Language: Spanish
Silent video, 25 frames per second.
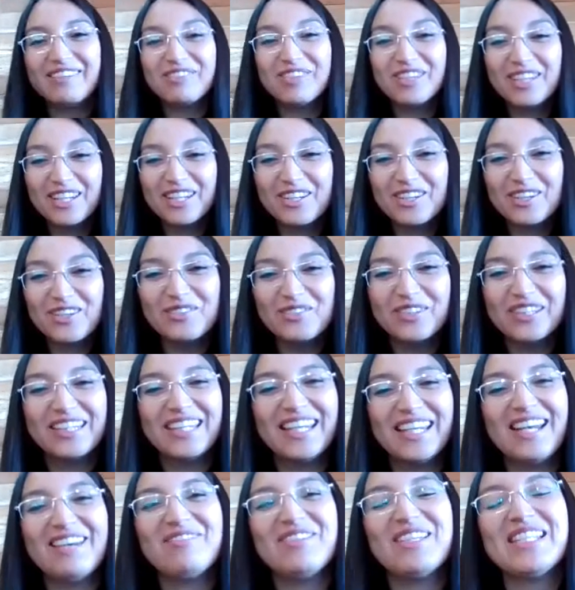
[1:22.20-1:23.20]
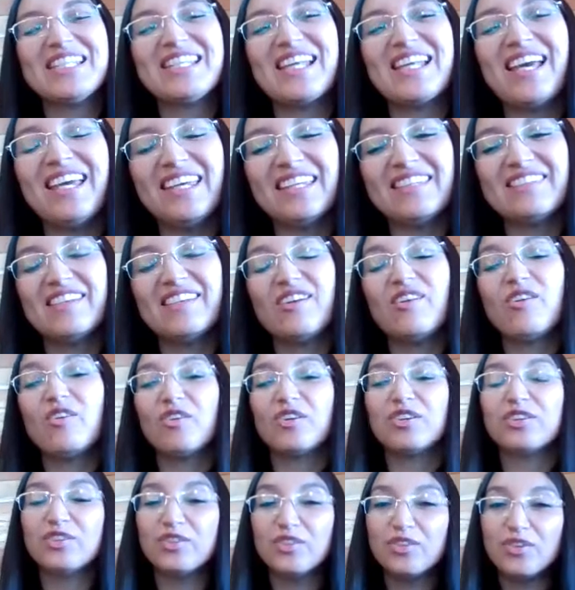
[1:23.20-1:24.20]
que pudieron comprender el mensaje. Se nos
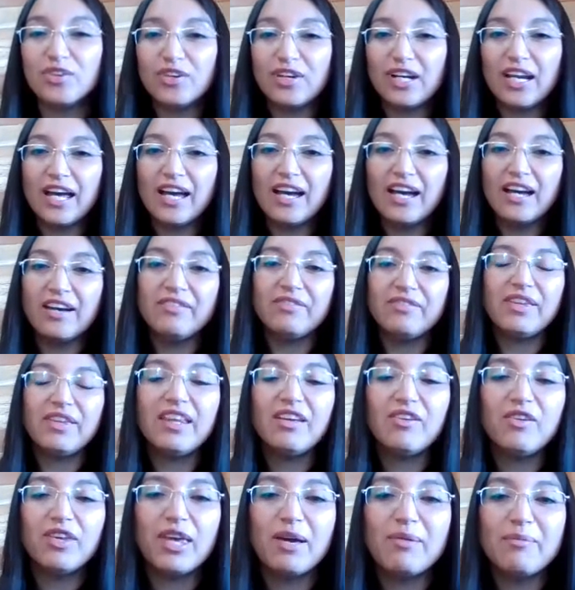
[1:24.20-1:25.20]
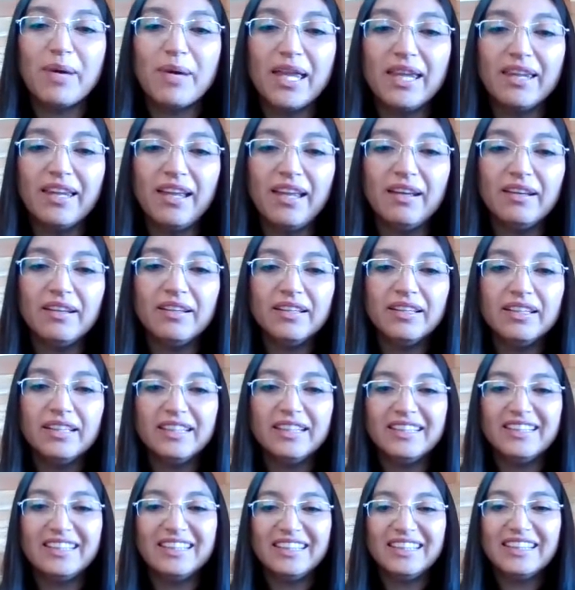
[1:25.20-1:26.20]
cortó la videollamada.
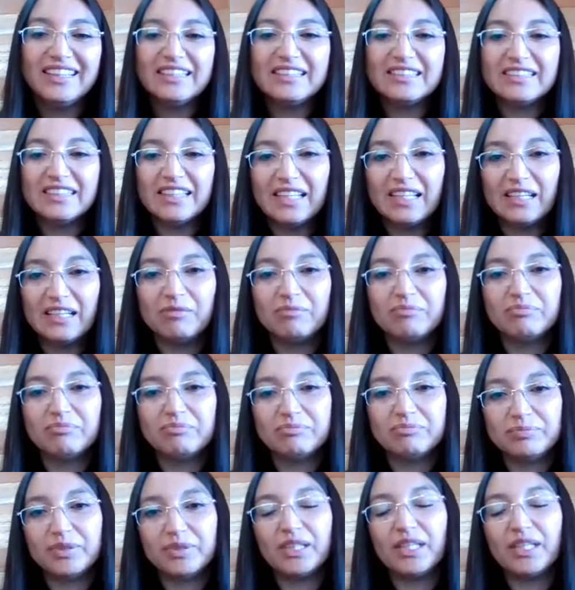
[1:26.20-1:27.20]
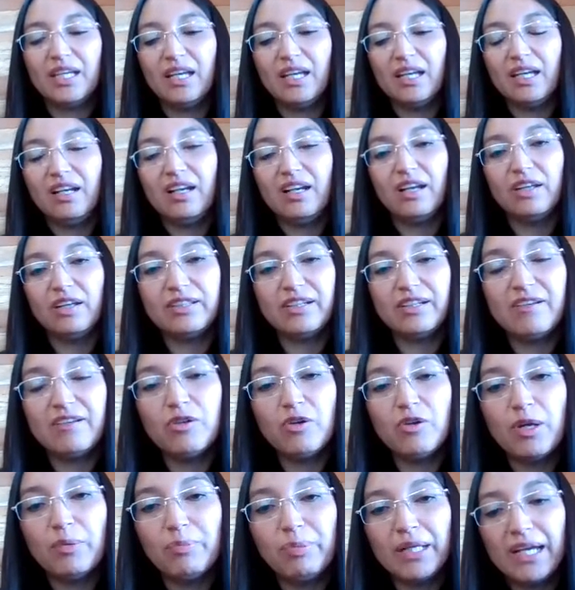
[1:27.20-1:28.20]
Sí. Sí, porque la otra vez
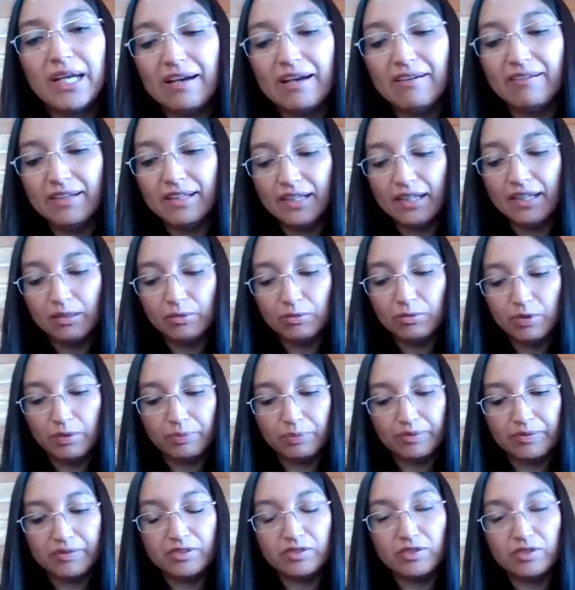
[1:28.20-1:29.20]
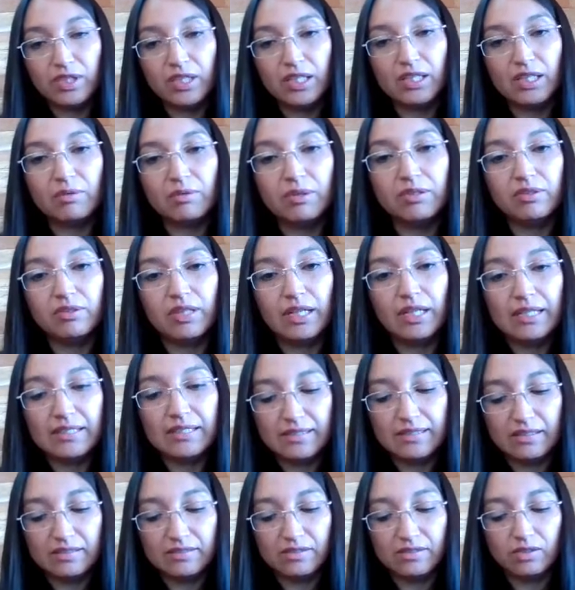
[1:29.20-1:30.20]
nos explicaban algunos profesores que cuando
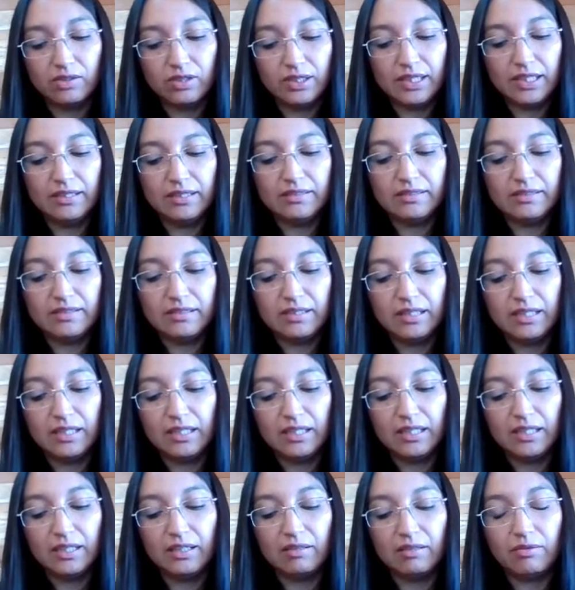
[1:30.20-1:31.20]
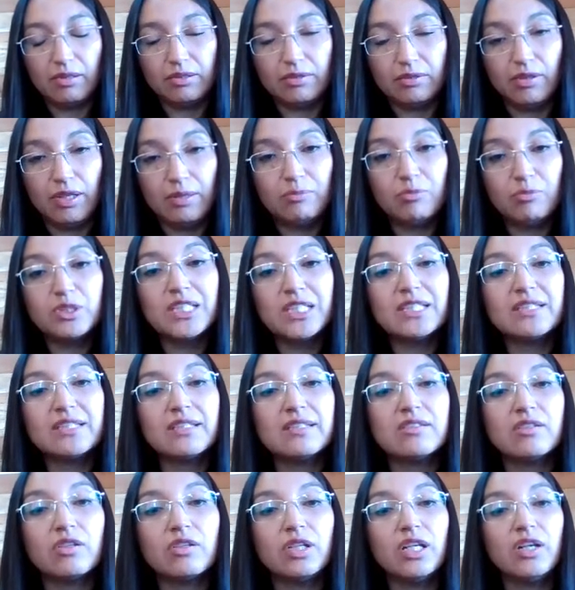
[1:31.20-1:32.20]
las sesiones, eh, cuando hay muchas
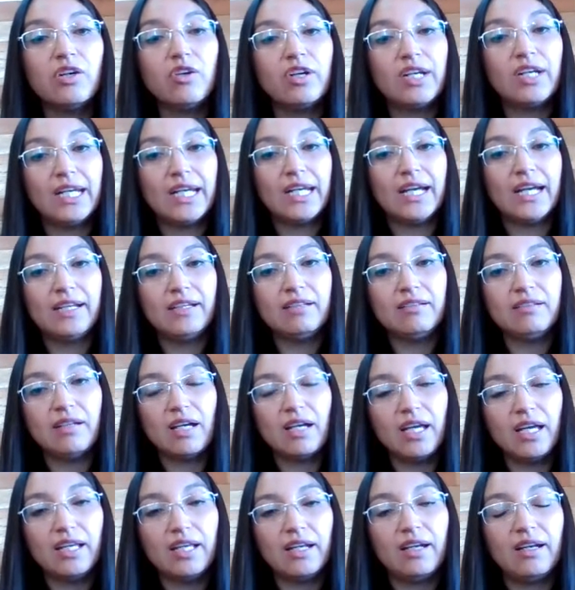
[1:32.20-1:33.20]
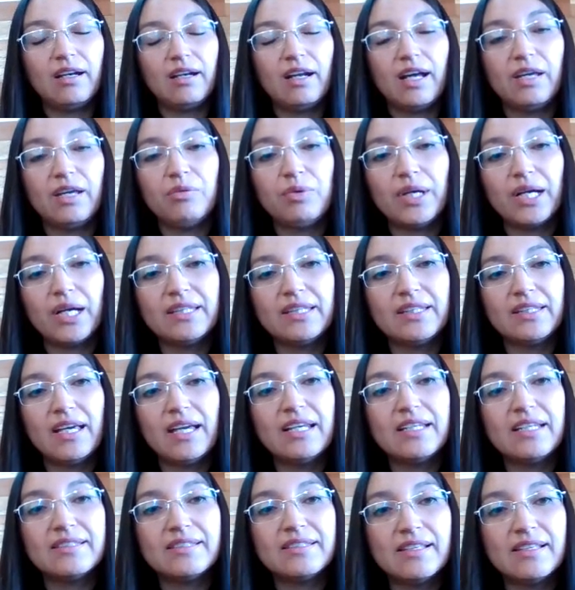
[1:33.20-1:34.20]
sesiones online, hay, una
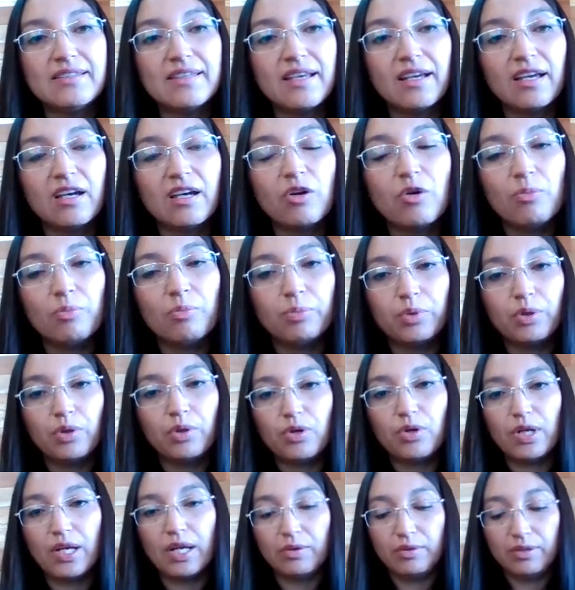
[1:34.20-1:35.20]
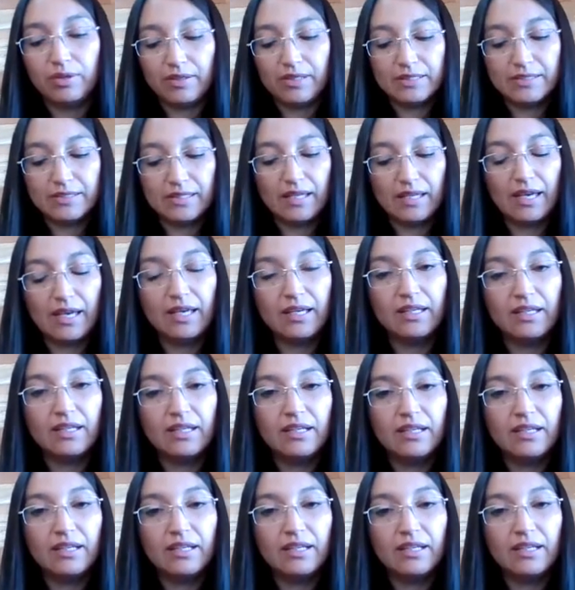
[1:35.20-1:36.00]
cantidad de licencias que compró la universidad,